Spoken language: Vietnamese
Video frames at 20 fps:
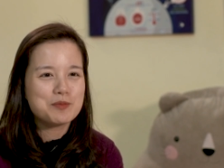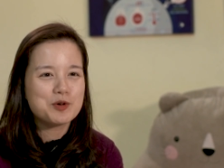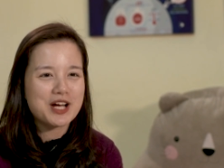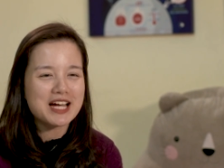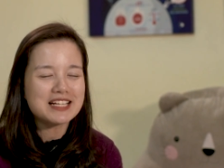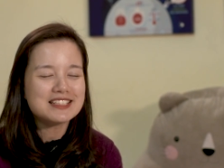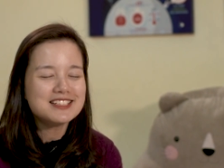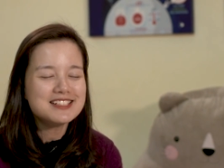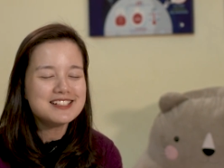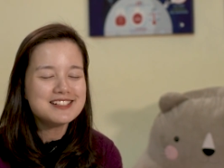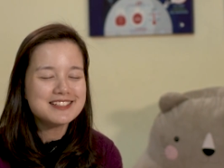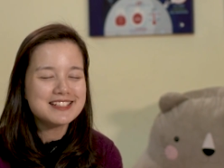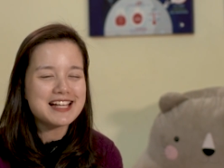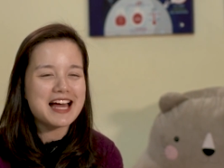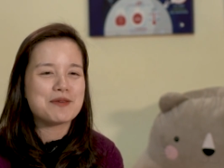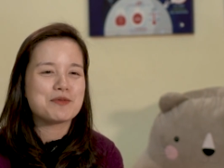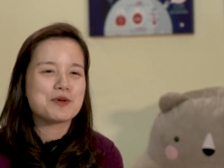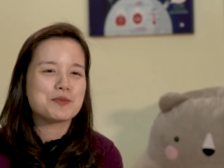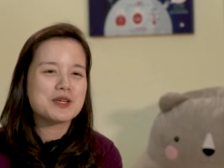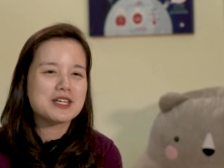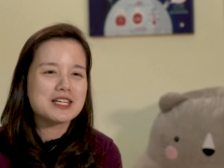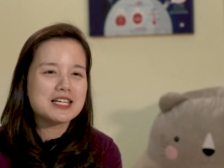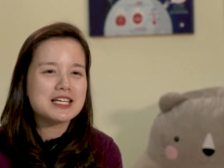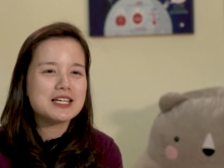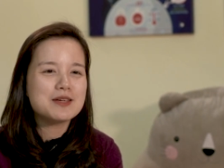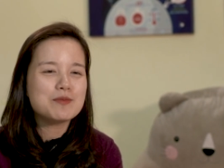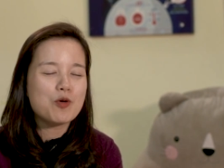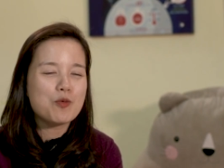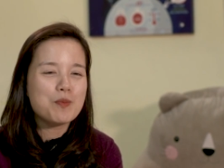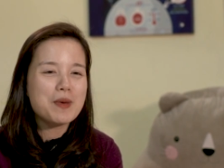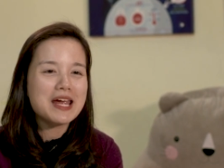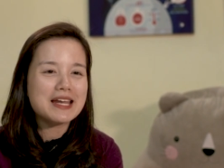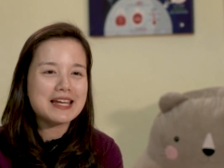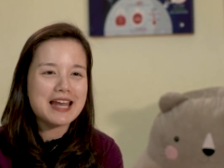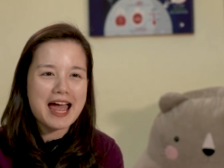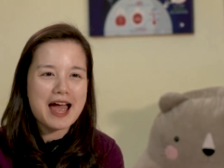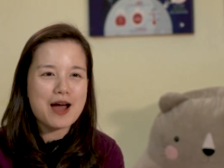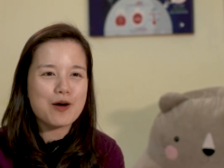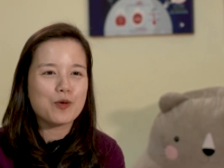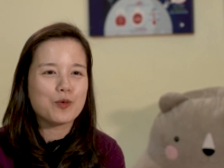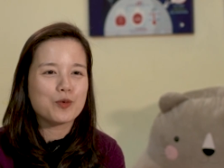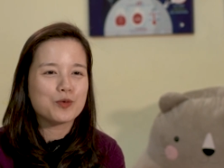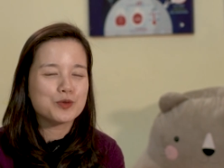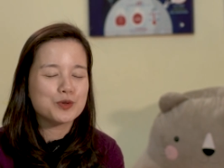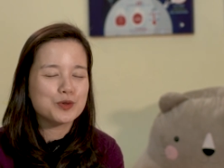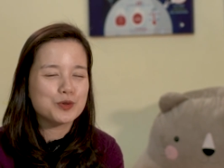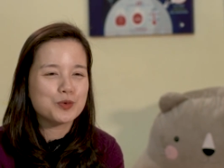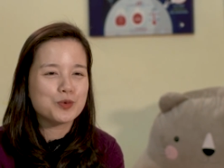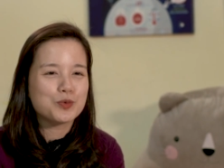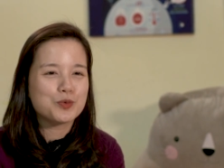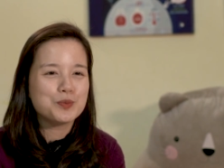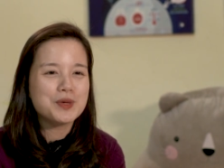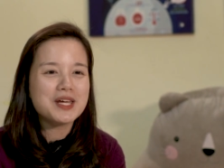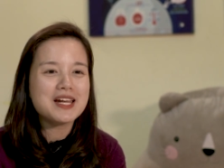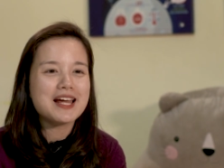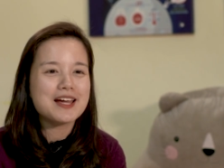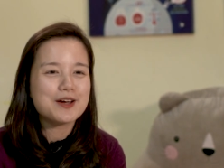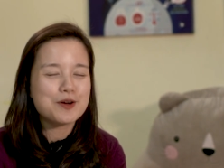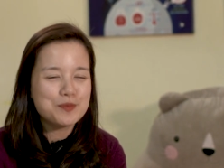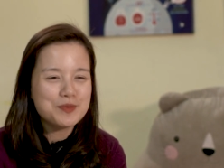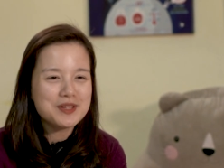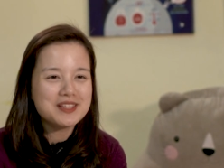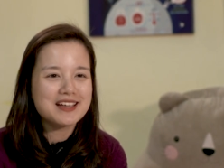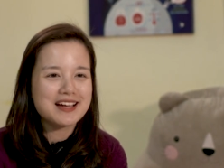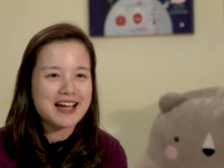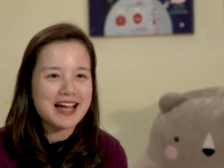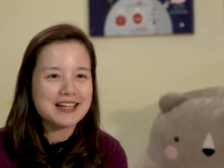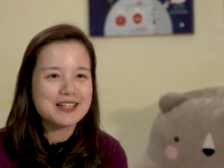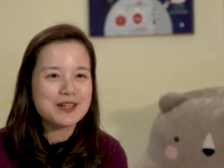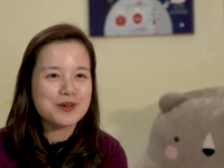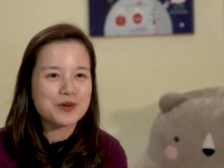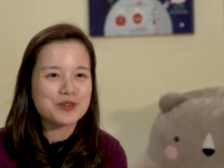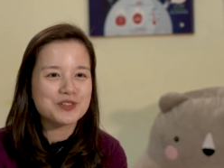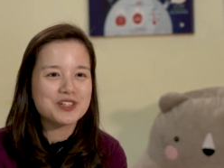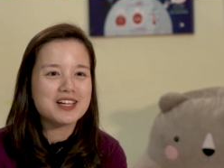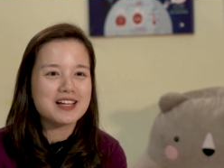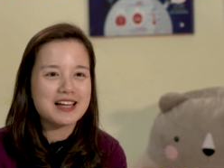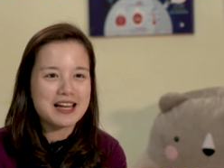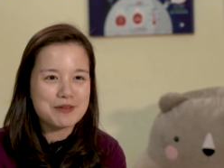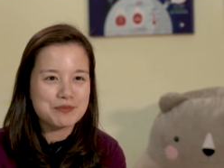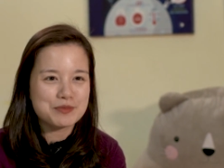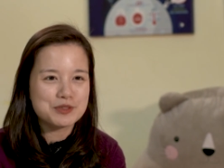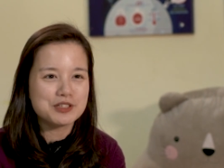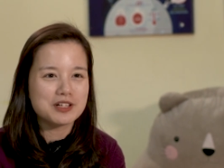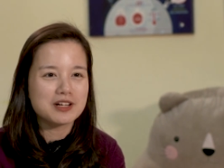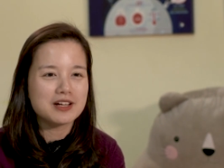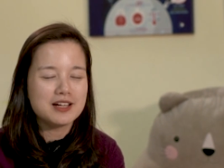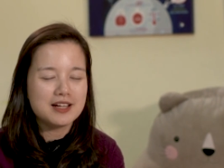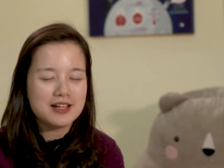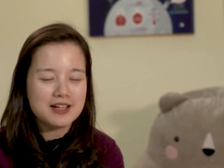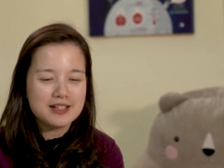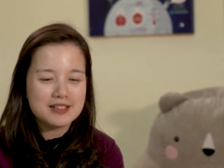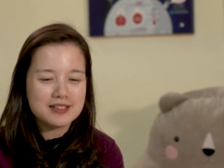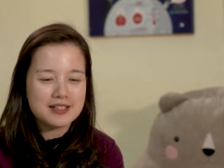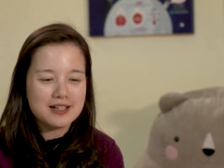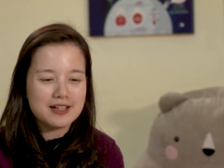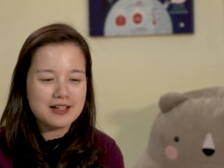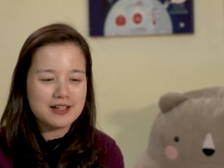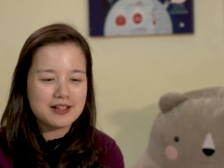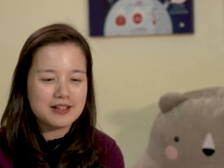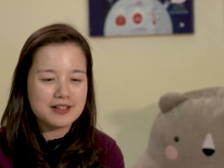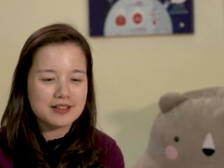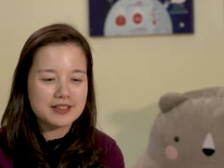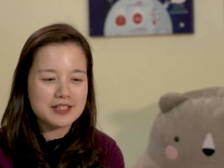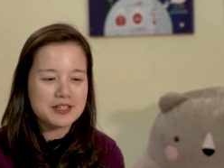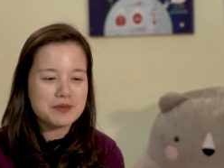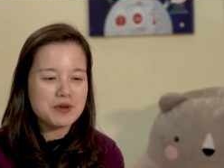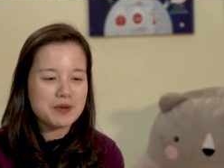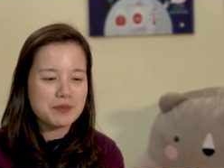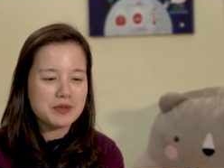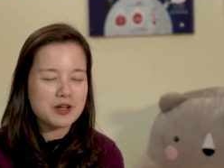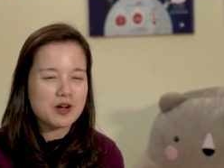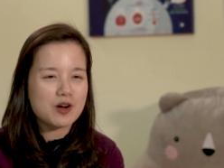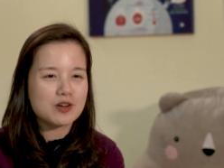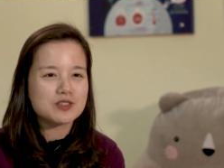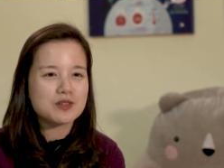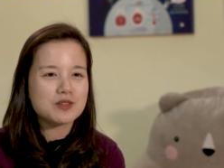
một cách rất đơn giản là mình nghĩ bố mẹ nào dù biết hay không biết tiếng anh đều có thể làm được à, khi mà mình có